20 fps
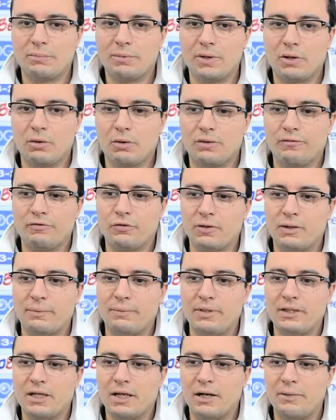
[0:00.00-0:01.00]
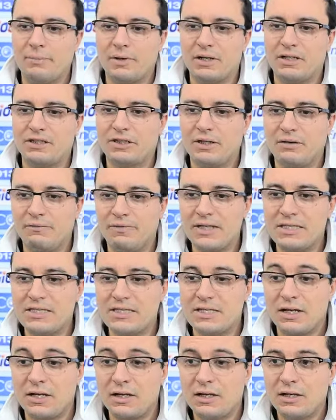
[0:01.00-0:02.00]
che per loro è fondamentale per la
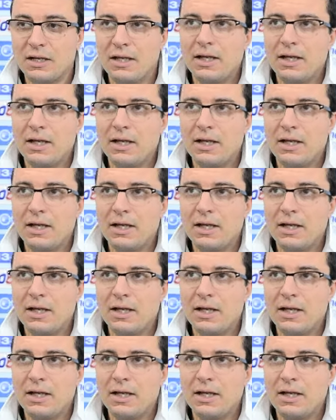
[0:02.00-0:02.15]
salvezza